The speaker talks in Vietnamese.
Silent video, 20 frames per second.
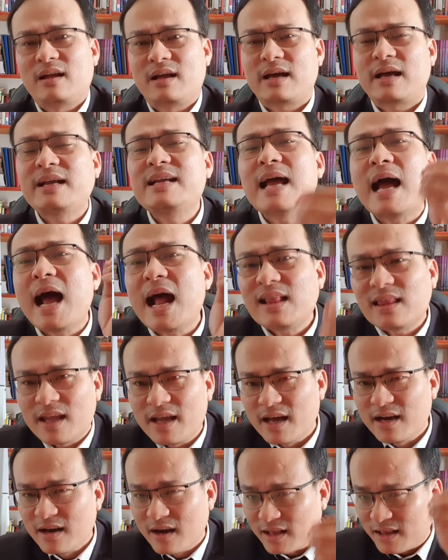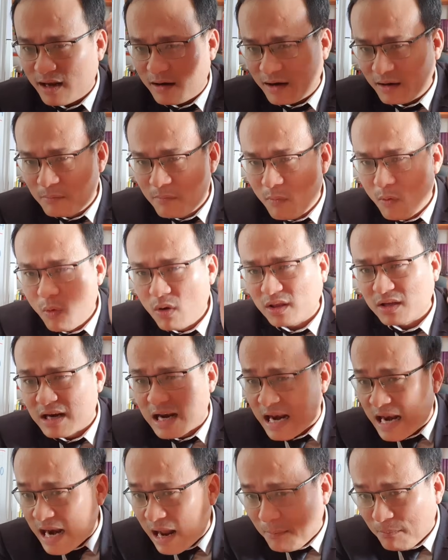cái giá tiền người ta mua từ
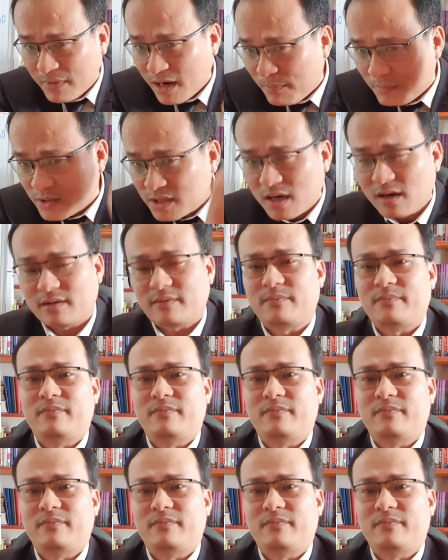5 năm trước